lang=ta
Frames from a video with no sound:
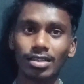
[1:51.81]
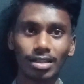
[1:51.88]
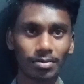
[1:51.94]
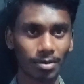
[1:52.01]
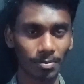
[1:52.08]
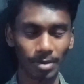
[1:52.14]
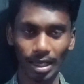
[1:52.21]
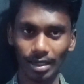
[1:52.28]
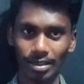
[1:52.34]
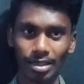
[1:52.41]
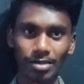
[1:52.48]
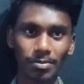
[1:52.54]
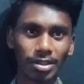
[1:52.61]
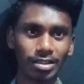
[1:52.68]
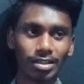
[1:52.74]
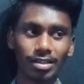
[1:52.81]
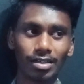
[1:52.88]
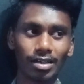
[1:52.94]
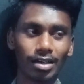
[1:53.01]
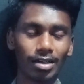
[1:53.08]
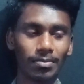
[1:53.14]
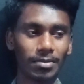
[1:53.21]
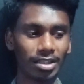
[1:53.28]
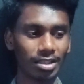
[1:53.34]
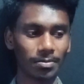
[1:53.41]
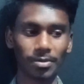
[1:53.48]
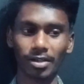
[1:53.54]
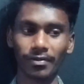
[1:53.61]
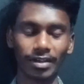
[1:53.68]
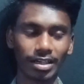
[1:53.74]
திரும்ப பிளாக்குக்கு மாற்றிருக்காங்க
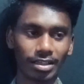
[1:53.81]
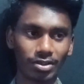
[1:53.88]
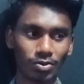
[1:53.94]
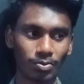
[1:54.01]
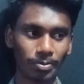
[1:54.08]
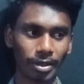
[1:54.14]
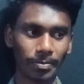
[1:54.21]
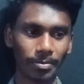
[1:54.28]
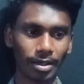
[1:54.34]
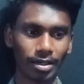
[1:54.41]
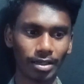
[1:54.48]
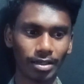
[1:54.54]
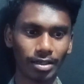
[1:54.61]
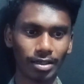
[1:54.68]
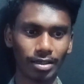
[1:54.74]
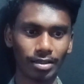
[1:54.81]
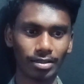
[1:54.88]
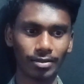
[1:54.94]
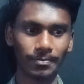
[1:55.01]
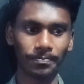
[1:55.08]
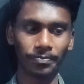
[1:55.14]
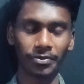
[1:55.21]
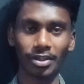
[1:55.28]
மற்றபடி வேறு எதுவுமே பண்ண கிடையாது